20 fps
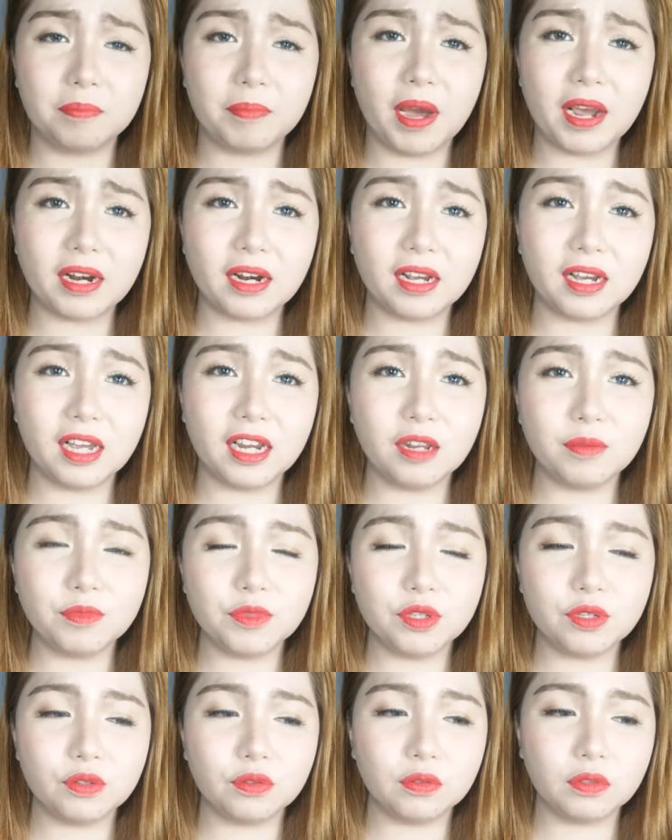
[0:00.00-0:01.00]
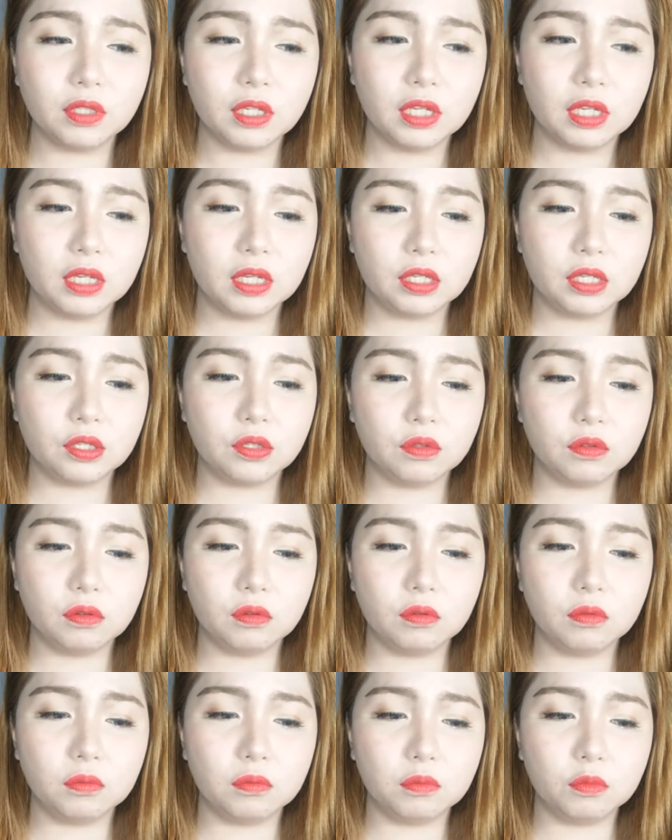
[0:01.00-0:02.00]
Parang alam niyo yung,
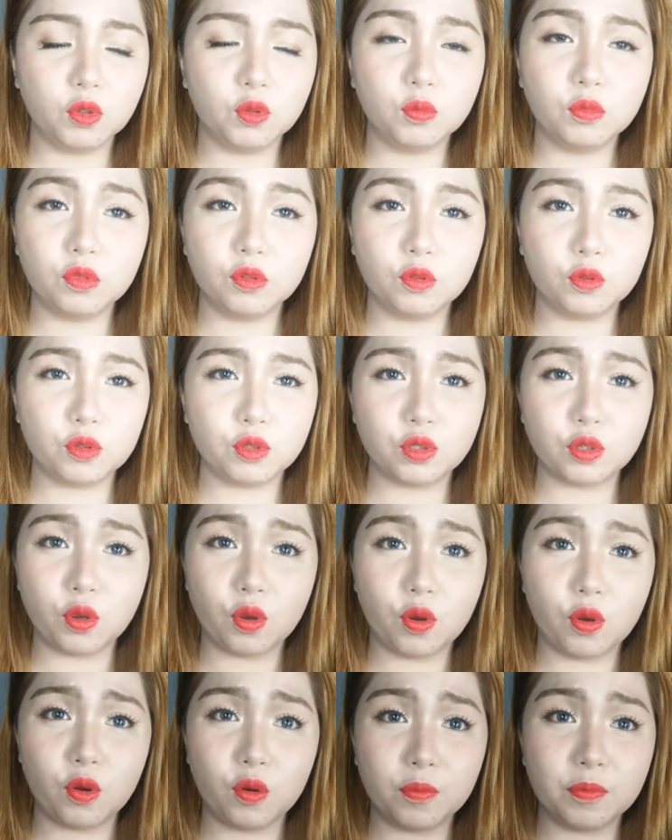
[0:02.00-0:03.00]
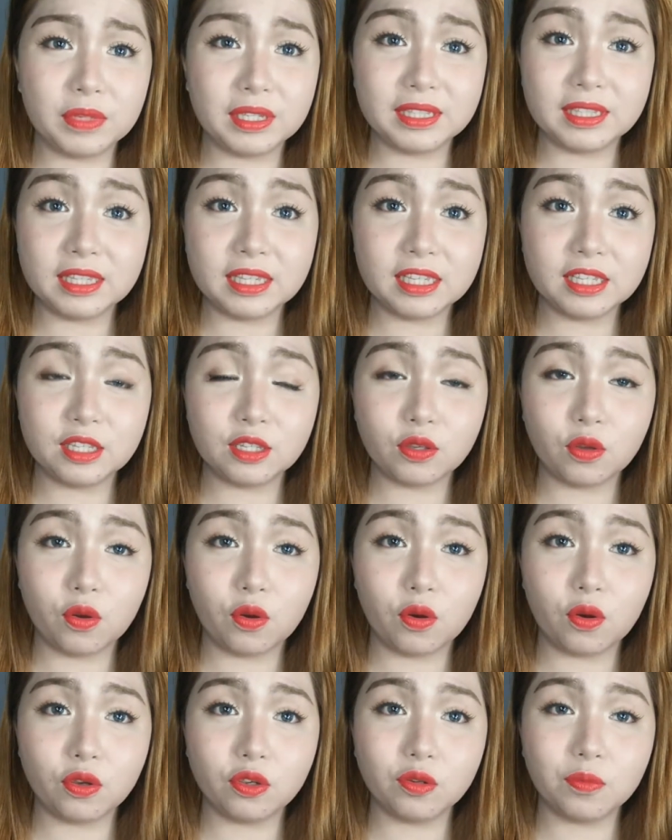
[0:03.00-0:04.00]
yung mumuso,
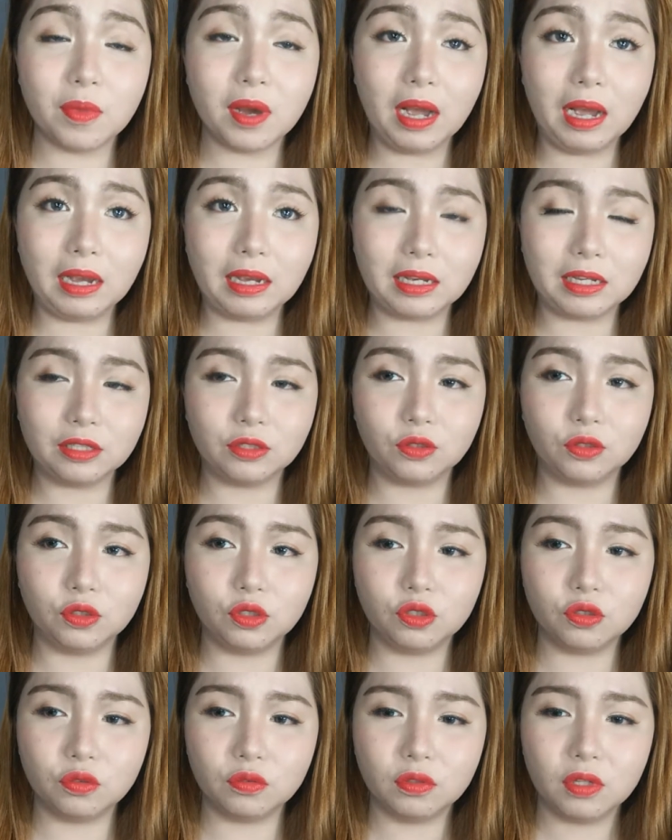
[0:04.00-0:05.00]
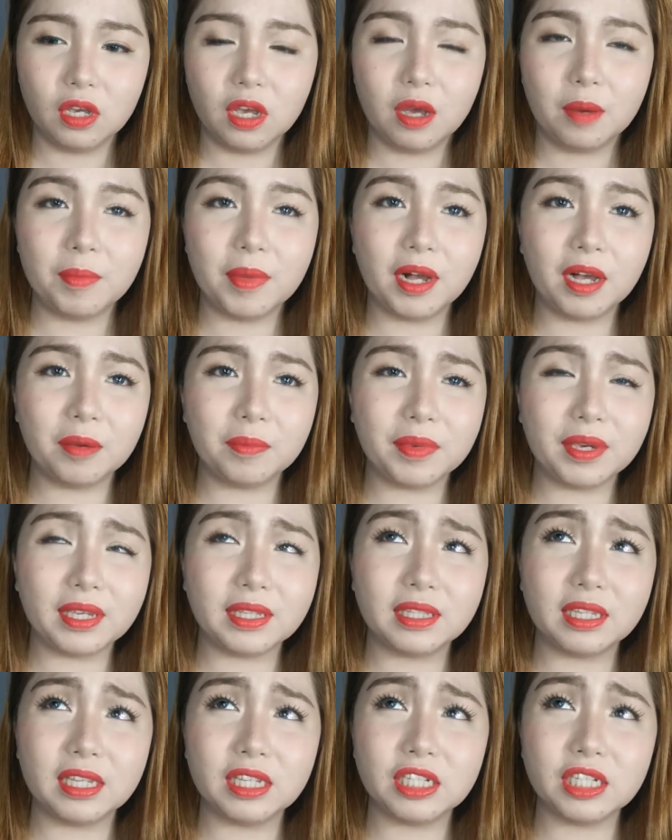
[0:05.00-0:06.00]
miniso, yung mga ganon. Yung mga
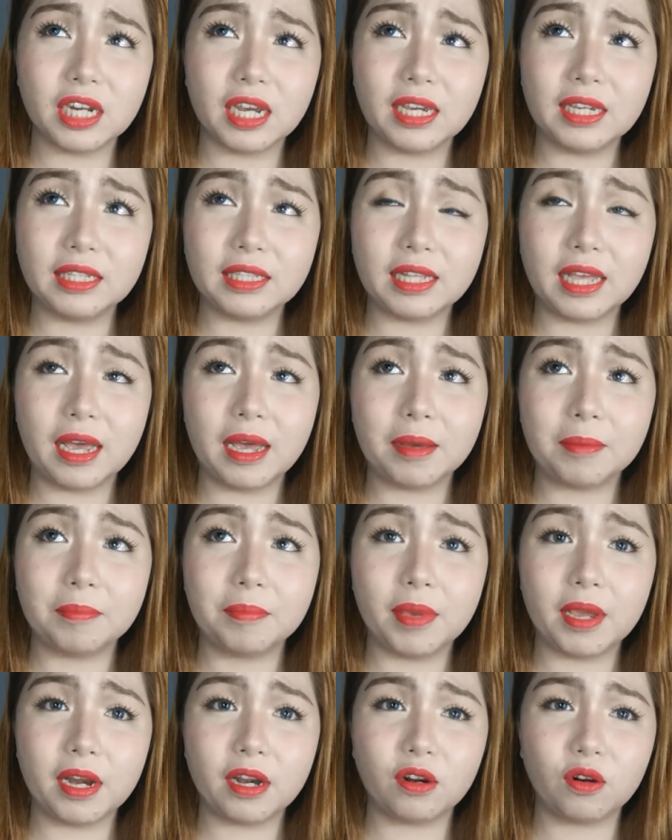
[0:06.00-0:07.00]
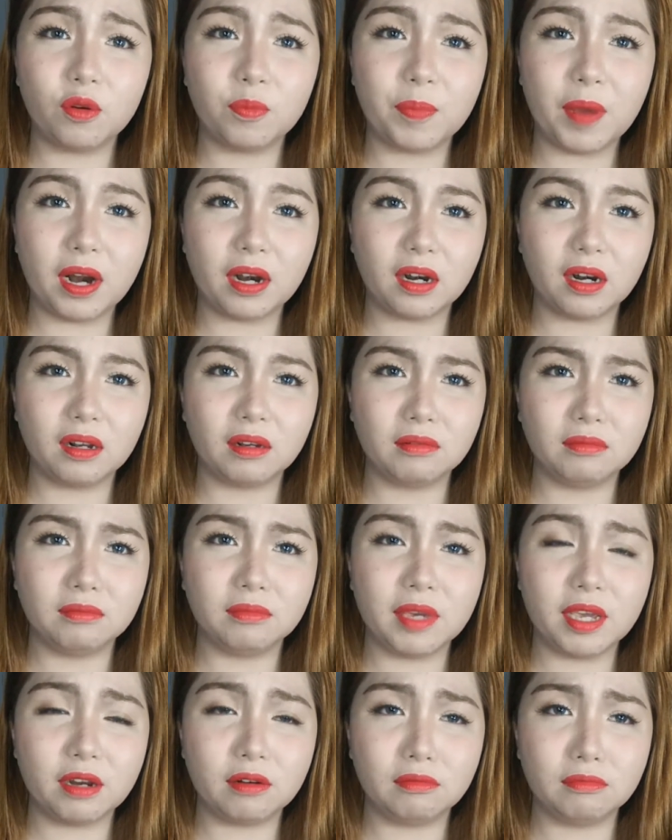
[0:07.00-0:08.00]
made in China, pero parang
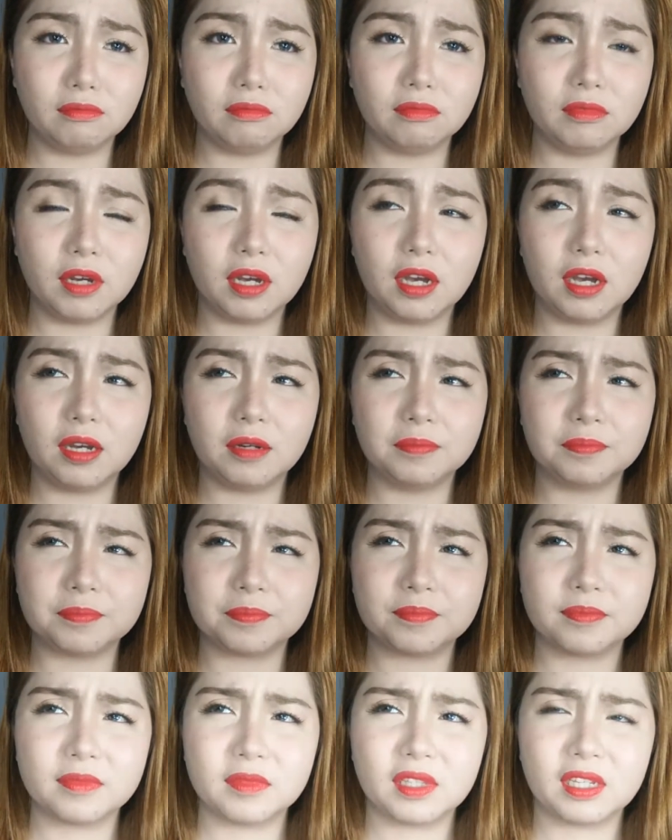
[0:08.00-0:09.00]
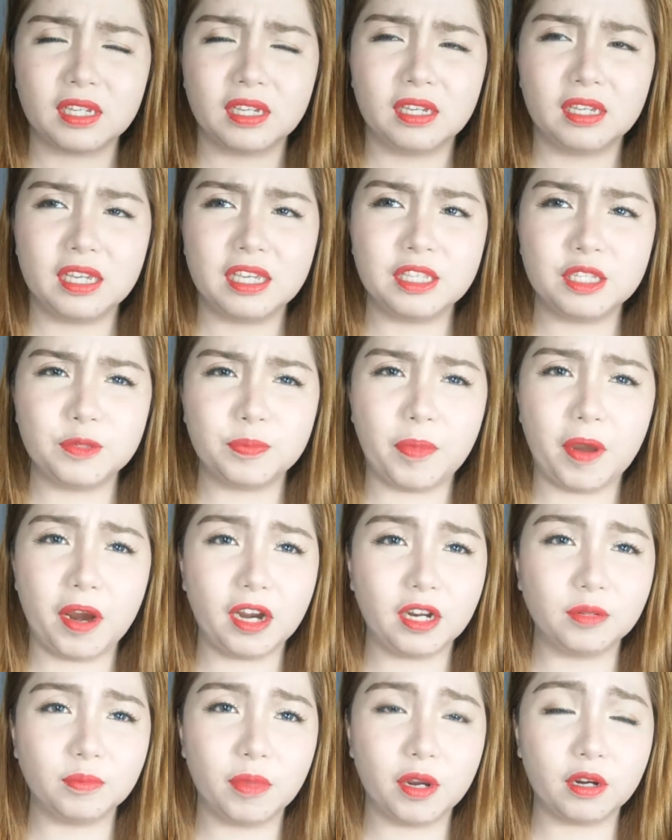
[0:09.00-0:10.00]
merong um,
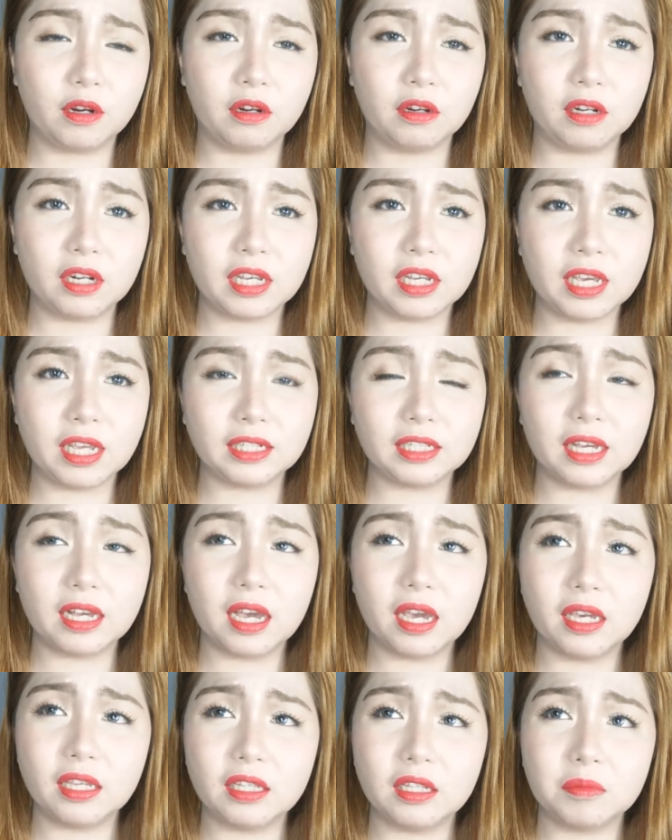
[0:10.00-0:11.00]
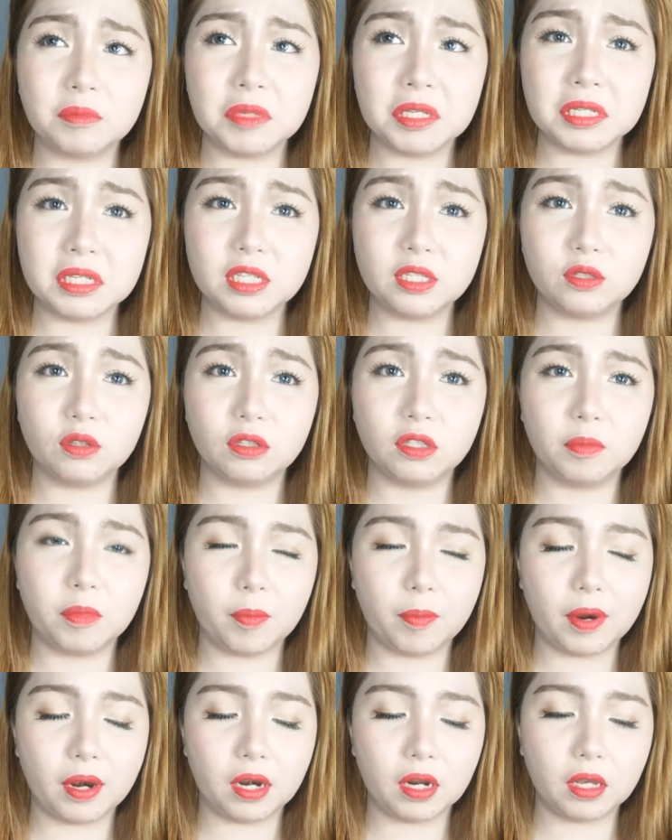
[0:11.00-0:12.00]
inspired by Korean. Kagaya ng miniso, 'di
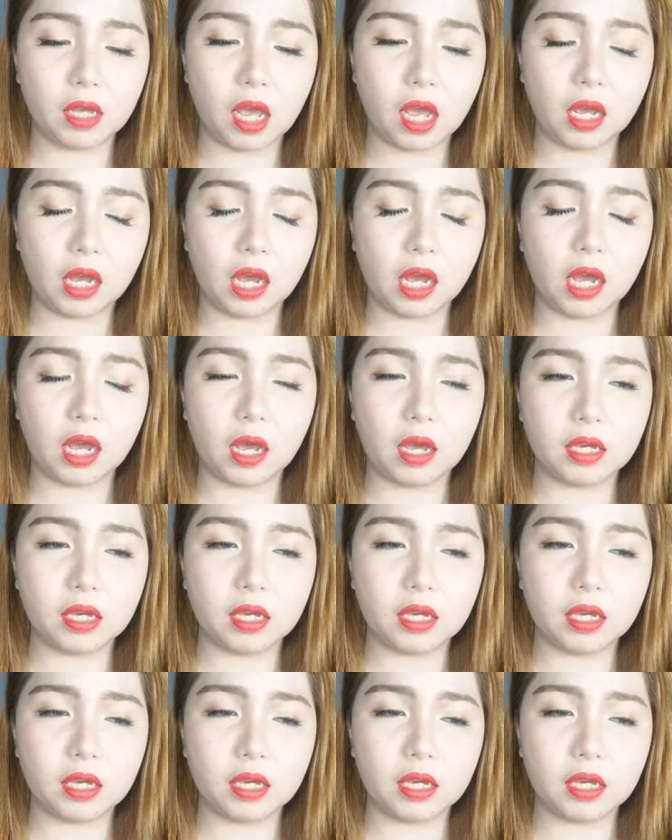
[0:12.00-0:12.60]
ba Parang uh,